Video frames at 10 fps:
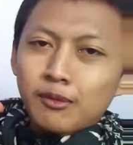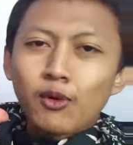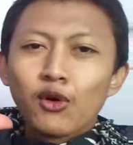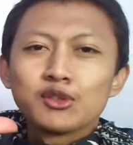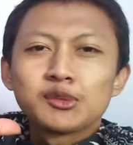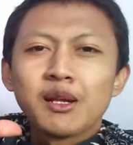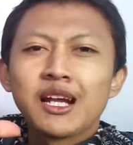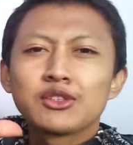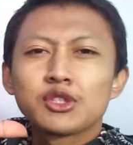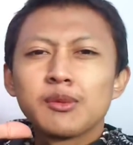ribu
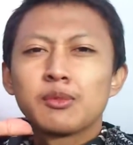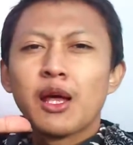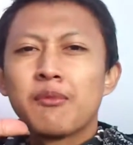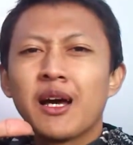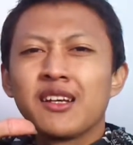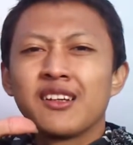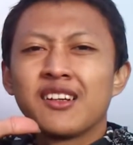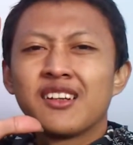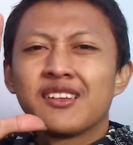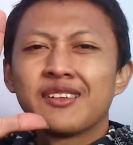sembilan ratus delapan
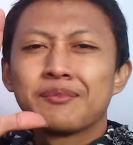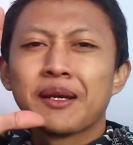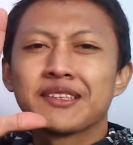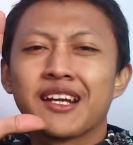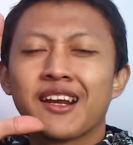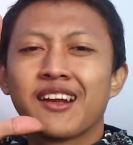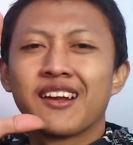meter